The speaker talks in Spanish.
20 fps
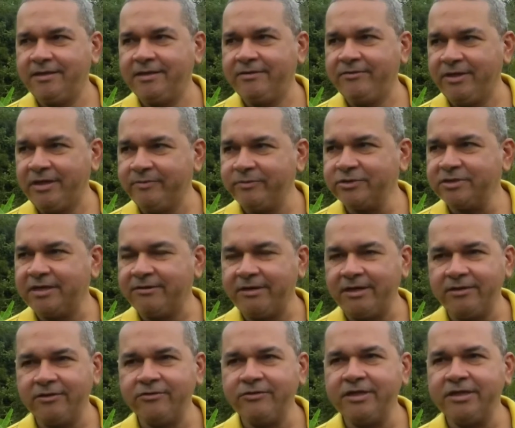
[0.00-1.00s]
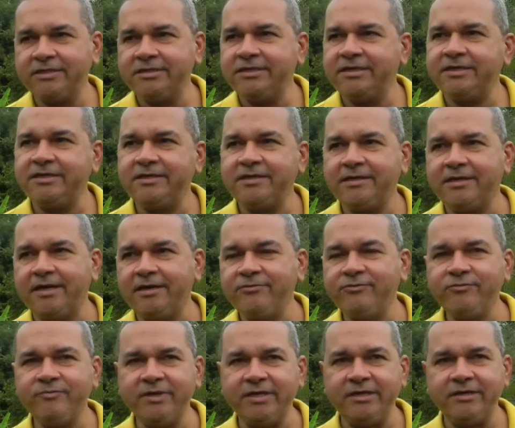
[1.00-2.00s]
venimos trabajando ya hace
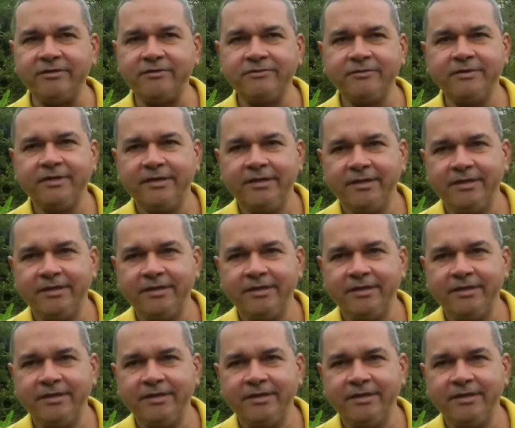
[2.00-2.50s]
año y medio,